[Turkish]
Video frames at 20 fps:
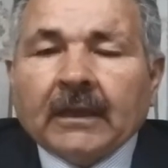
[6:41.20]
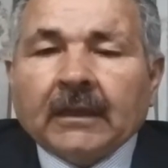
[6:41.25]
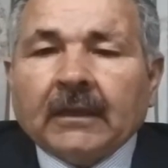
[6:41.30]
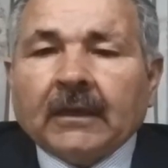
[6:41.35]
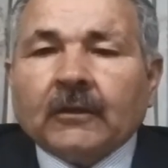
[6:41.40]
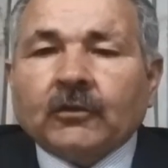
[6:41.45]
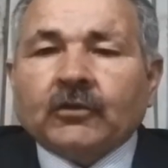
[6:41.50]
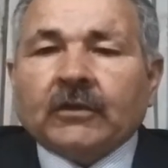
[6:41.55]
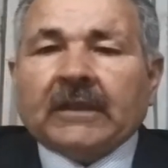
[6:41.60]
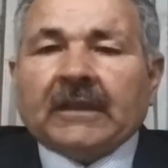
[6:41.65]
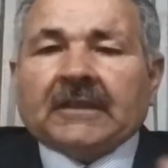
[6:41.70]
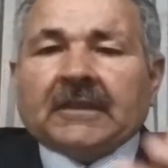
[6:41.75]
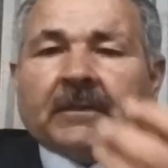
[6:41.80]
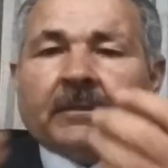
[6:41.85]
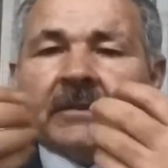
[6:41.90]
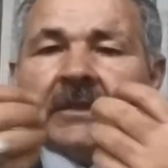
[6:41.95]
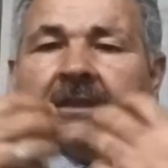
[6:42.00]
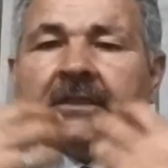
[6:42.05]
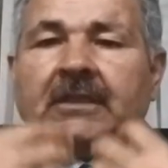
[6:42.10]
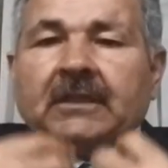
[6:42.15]
Ya şu
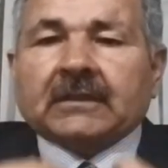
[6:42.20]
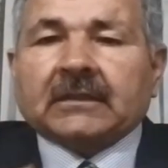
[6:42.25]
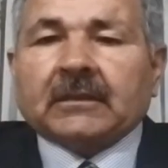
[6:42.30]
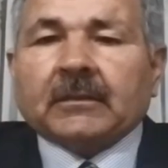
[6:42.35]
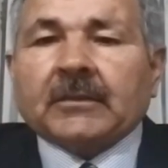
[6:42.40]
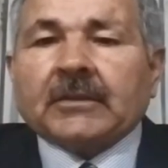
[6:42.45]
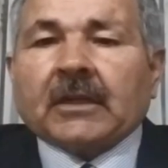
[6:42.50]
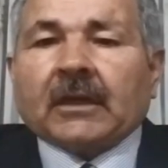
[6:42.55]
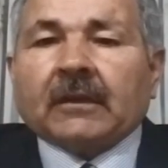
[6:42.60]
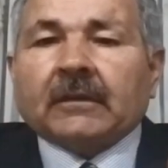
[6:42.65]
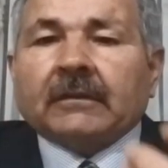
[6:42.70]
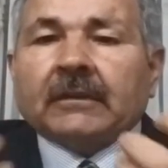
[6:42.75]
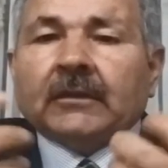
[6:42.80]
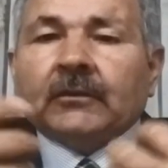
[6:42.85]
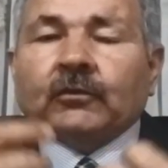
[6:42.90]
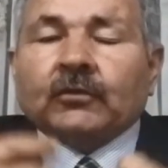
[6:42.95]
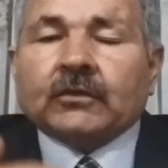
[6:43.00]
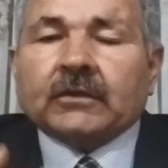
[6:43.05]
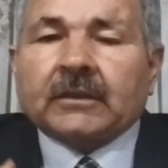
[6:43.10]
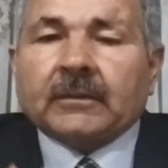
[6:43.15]
içimize çektiğimiz havayı
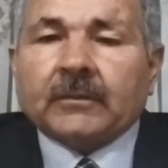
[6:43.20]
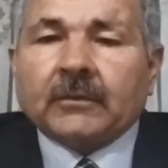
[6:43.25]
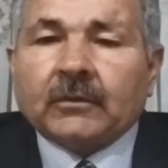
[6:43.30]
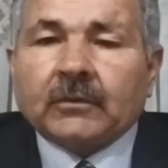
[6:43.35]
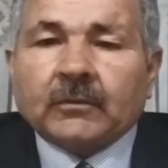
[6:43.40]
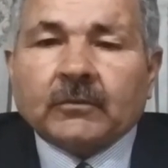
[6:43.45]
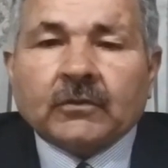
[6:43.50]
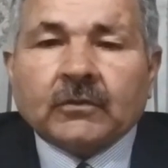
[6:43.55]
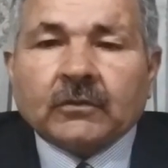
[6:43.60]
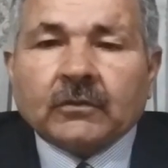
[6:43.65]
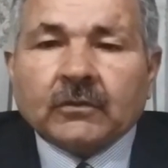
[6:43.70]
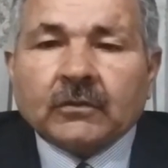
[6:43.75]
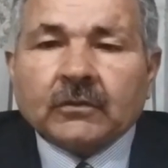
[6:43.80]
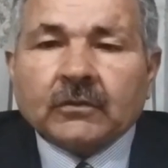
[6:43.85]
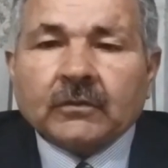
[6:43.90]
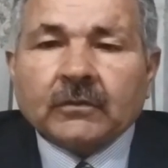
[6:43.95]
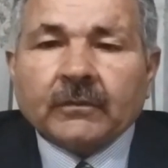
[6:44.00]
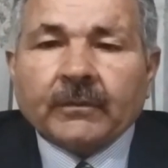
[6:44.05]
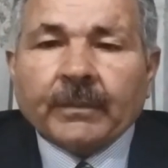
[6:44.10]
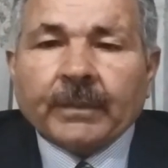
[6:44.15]
düşünebiliyor
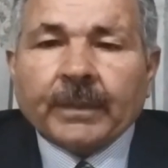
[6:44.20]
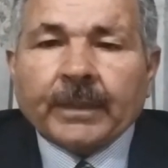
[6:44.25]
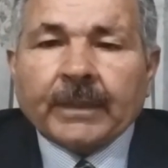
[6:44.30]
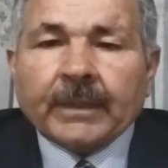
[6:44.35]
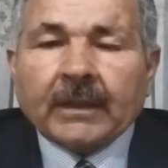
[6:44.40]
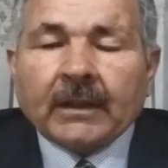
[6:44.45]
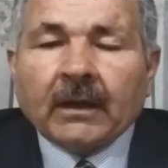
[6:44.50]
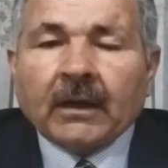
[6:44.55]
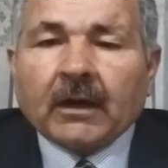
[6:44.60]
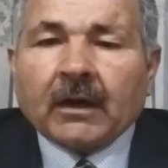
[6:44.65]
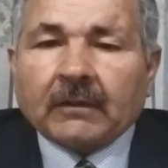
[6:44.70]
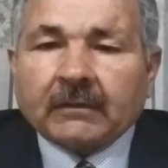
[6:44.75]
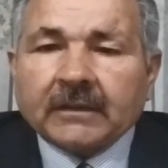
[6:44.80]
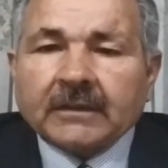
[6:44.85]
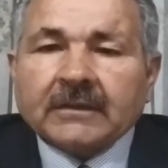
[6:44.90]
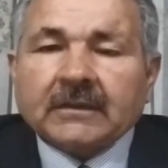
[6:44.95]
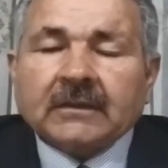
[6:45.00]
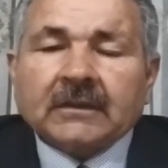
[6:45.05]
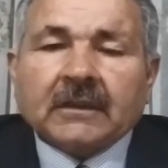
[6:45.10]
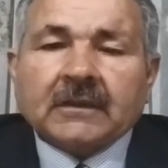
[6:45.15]
musunuz?
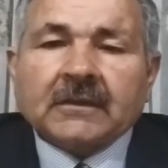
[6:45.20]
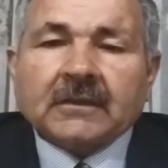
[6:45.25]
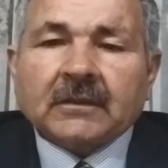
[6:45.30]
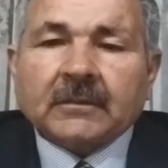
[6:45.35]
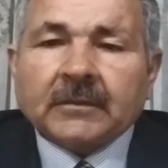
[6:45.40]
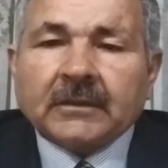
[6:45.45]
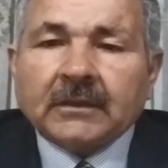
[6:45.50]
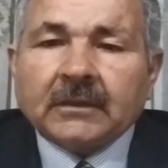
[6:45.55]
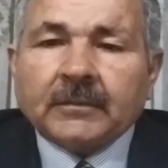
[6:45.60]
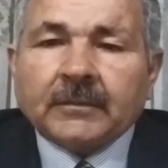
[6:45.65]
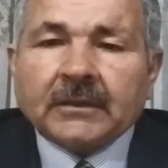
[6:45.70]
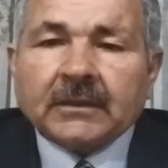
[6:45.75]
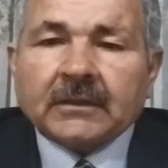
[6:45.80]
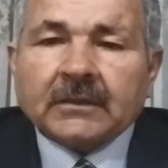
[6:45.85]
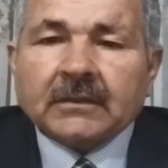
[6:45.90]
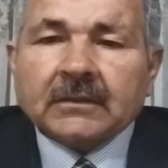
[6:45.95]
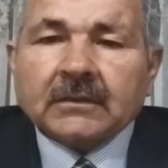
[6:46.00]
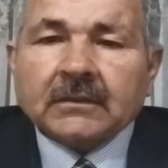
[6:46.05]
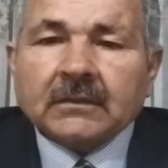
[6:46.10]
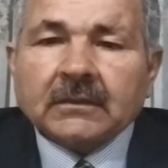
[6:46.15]
Havasız yaşayabilir
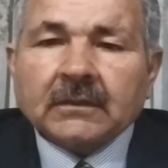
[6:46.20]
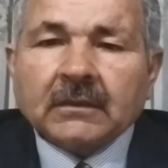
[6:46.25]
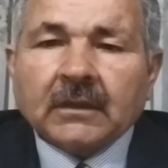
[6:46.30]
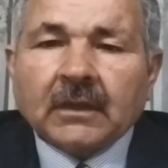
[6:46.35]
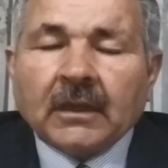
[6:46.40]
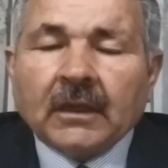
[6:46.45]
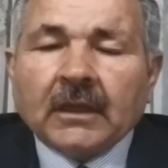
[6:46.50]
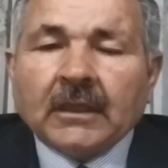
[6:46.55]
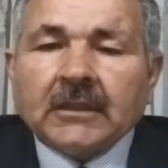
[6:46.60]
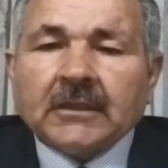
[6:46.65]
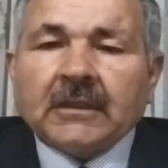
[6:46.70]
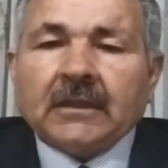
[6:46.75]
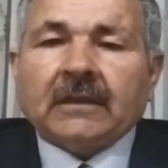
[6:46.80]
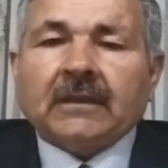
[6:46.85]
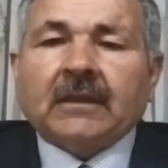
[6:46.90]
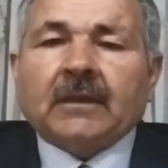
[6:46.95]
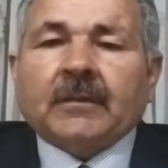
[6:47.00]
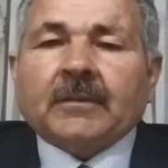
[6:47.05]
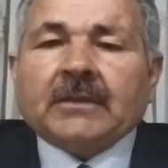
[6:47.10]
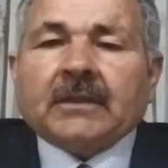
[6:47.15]
miyiz?
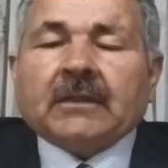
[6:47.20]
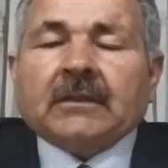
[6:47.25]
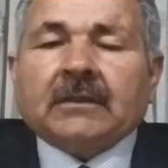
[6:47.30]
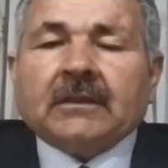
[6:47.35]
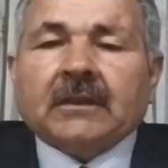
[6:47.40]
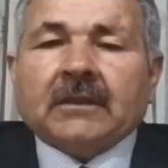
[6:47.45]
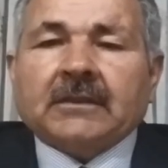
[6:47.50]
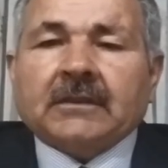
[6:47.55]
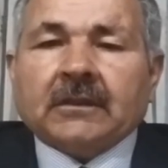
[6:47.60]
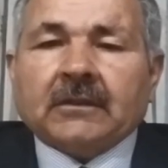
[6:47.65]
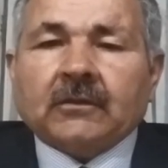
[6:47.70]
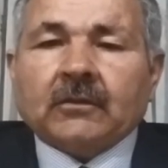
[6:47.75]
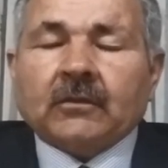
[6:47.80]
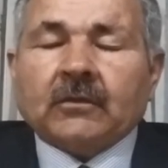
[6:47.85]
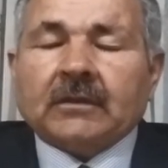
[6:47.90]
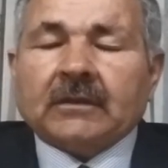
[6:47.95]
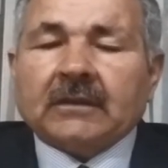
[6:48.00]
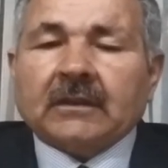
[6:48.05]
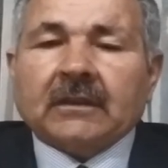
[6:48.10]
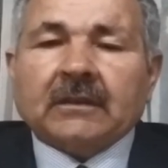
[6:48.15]
ciğerlerimize kadar
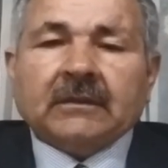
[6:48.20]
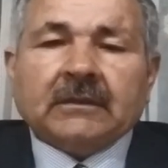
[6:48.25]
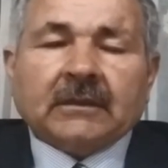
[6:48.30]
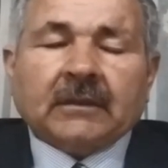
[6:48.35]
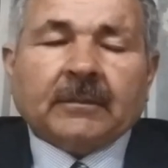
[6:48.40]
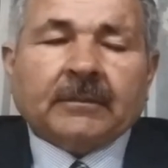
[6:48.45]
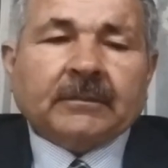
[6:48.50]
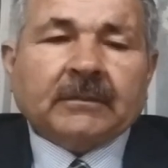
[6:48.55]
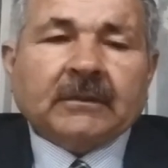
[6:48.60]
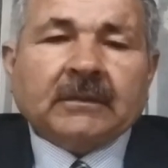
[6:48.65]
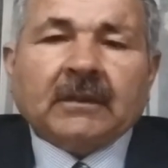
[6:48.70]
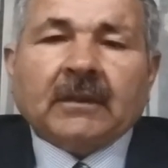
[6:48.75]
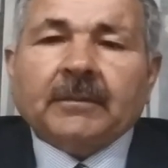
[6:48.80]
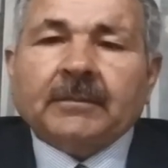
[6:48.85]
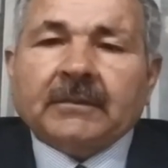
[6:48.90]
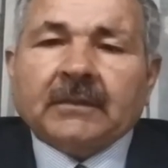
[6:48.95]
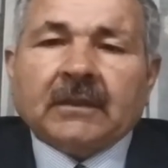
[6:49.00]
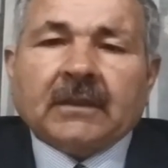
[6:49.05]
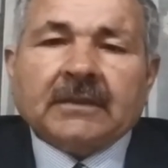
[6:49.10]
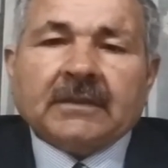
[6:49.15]
çekiyoruz tap tap
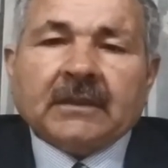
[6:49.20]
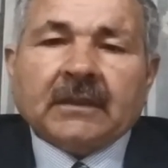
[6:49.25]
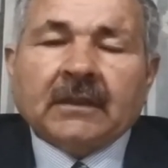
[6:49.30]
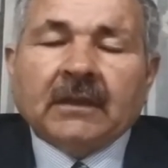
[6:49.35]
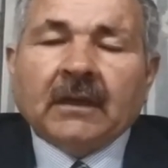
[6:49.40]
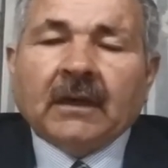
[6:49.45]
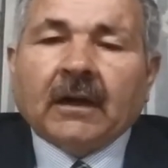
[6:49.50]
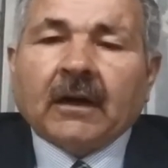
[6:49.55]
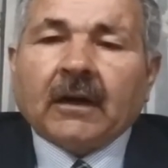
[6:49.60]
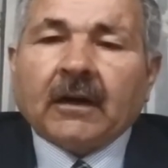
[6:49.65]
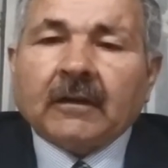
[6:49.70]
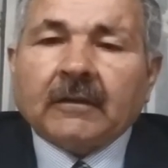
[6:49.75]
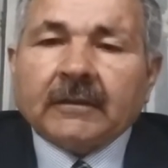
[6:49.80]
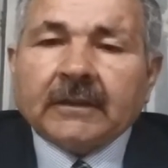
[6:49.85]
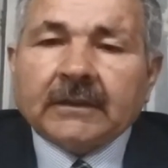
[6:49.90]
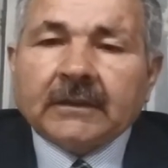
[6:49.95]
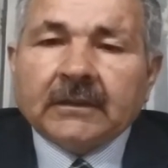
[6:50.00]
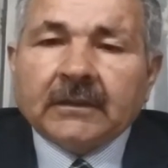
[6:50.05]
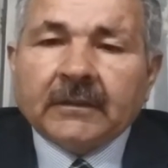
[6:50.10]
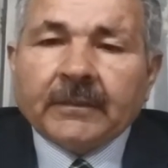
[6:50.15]
tap taze
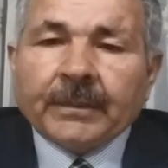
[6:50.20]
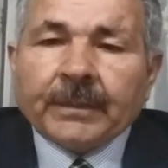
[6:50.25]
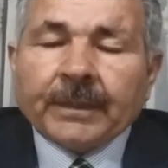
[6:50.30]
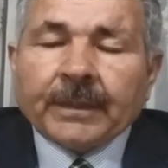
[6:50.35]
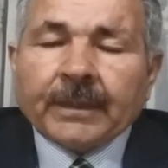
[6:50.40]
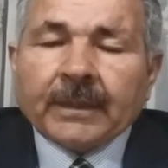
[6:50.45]
havayı,